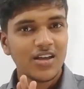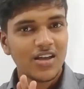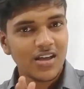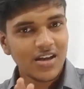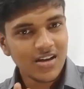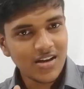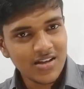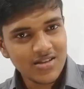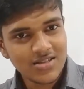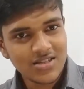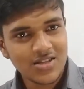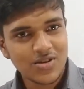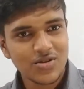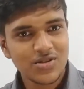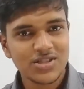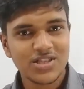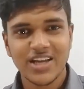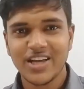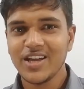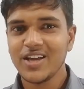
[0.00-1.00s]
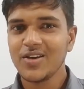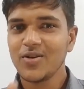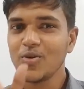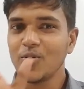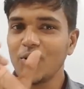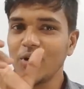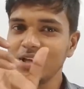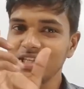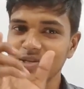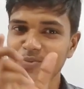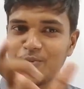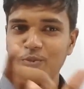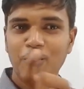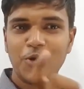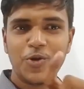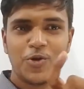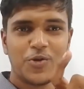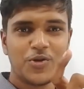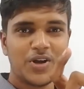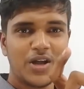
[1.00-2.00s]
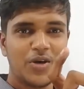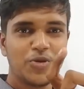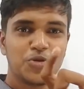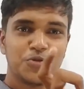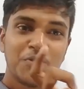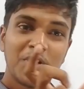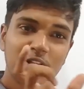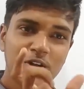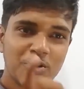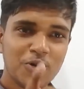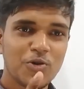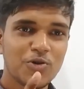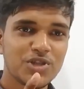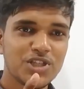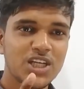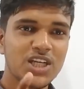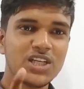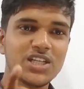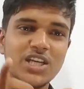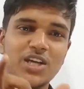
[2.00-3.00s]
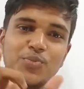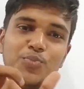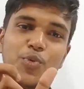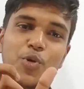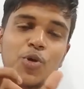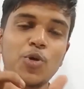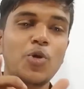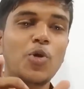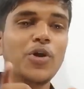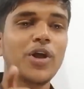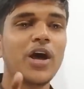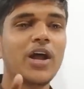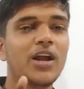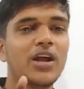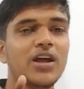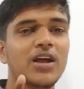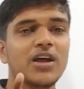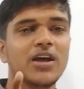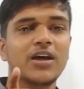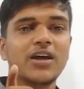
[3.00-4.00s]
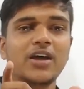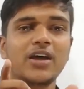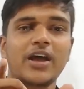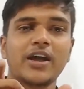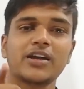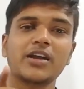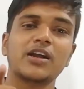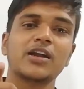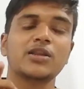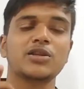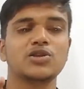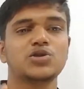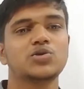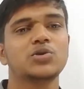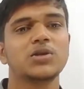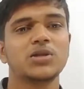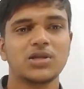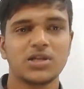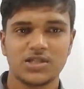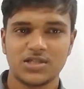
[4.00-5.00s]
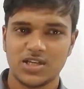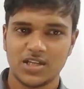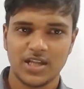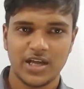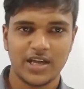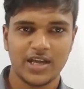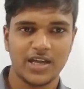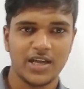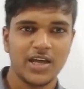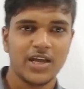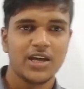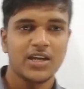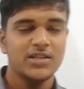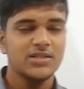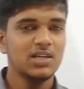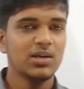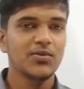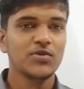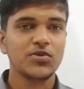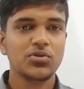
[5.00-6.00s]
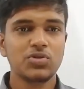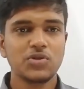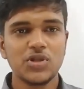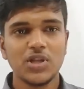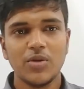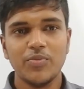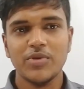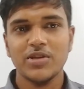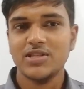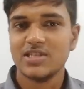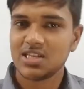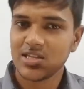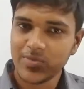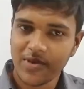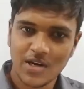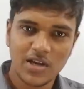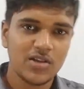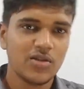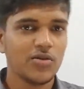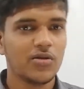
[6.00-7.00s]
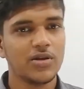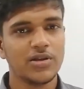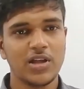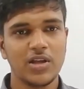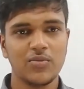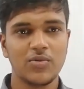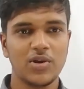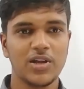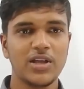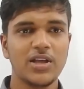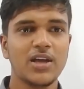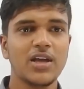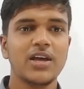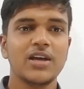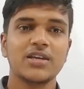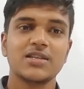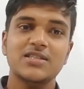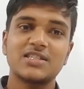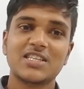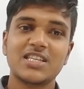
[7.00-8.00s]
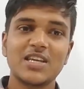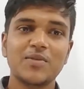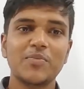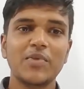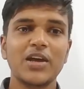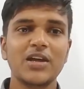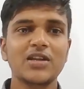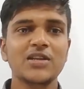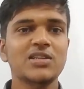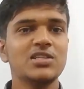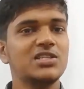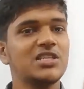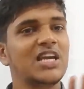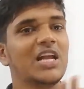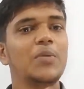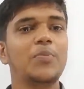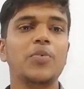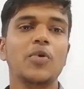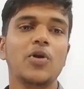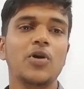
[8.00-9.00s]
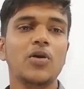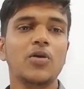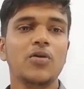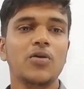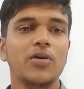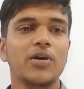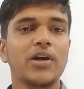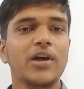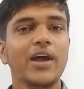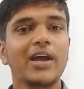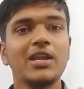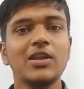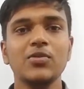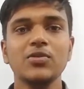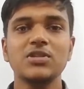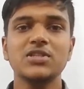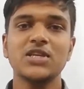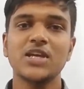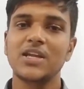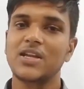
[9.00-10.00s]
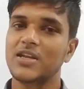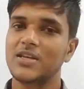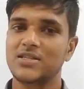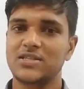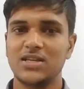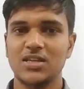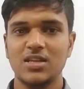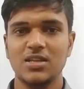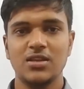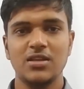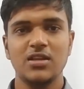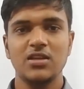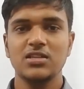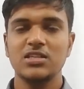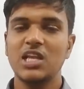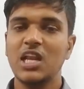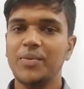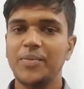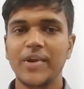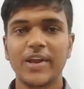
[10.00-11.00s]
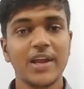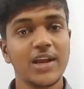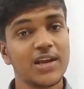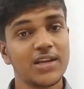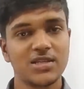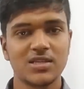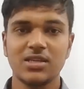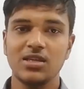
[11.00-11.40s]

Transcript: ইন্ডাস্ট্রি হচ্ছে ওই যে পণ্যটা উৎপাদন করছে সেই পণ্যটার একটা নির্দিষ্ট ইন্ডাস্ট্রি থাকে যেমন যদি আমরা সিমেন্টের কথাই বলি সিমেন্ট শিল্প এটা হচ্ছে ইন্ডাস্ট্রি শিল্পের ইংলিশই